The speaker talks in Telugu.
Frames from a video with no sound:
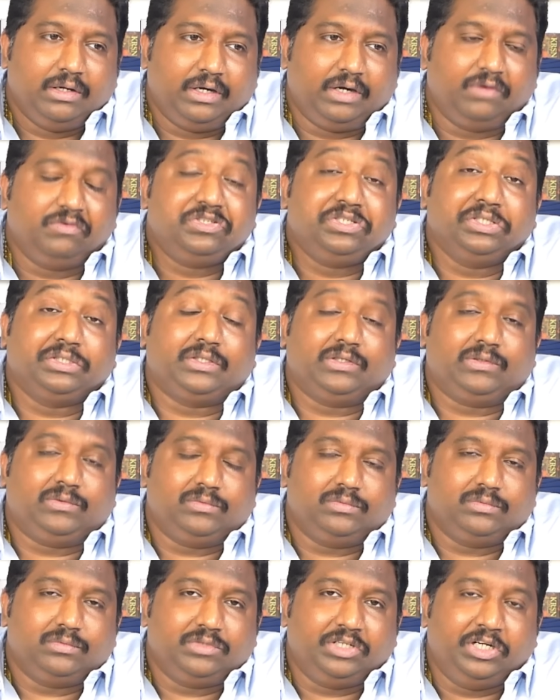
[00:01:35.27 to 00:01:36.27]
అంటే విచిత్రం
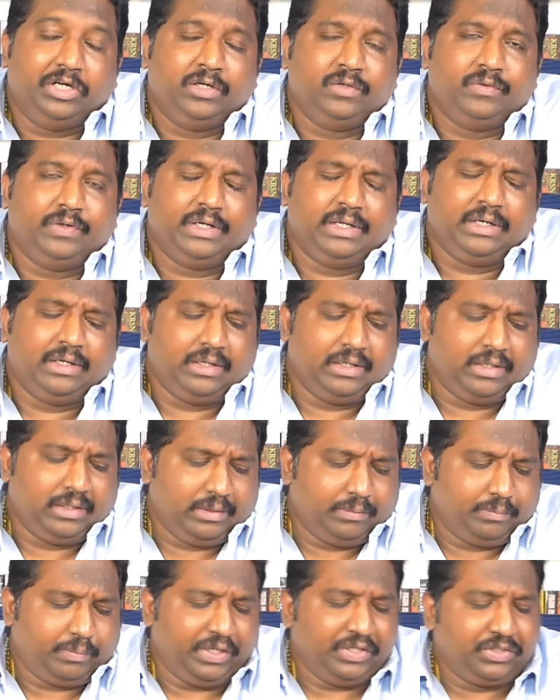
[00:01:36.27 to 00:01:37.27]
ఏడు వేల
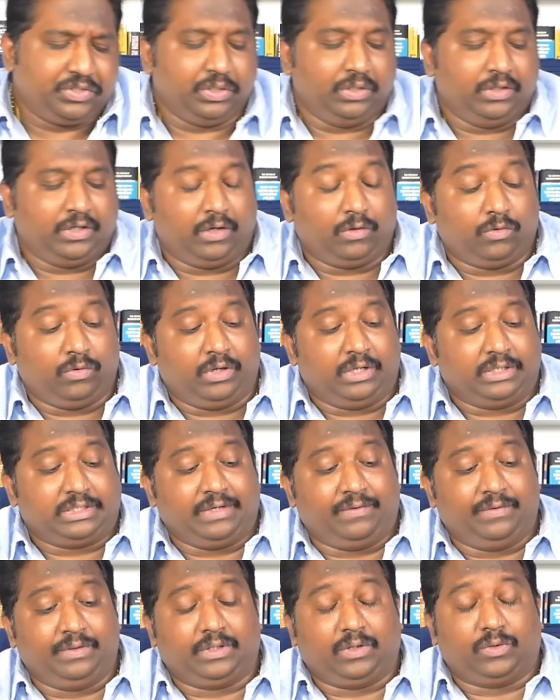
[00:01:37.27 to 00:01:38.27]
పైచీలు కనుకుంటా
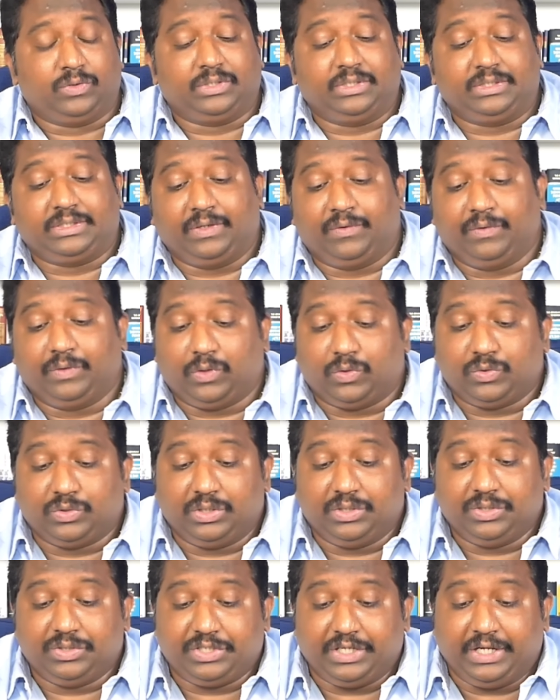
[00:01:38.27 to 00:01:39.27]
సెవెన్ థౌజండ్ సెవెన్
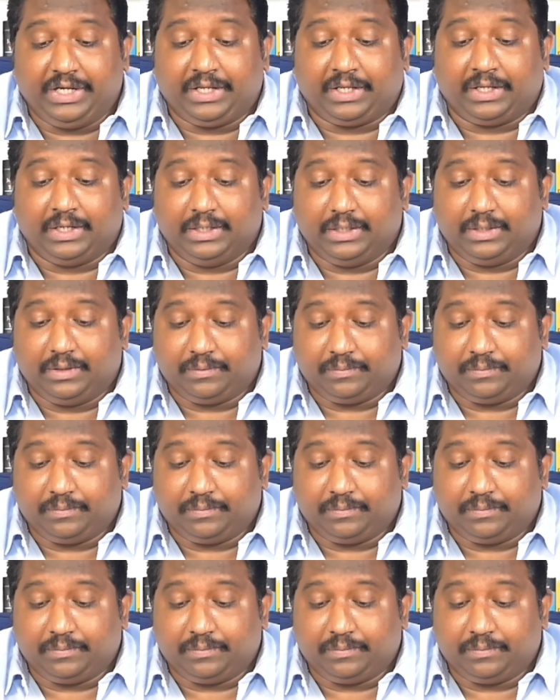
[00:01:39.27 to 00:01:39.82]
థౌజండ్ చేంజ్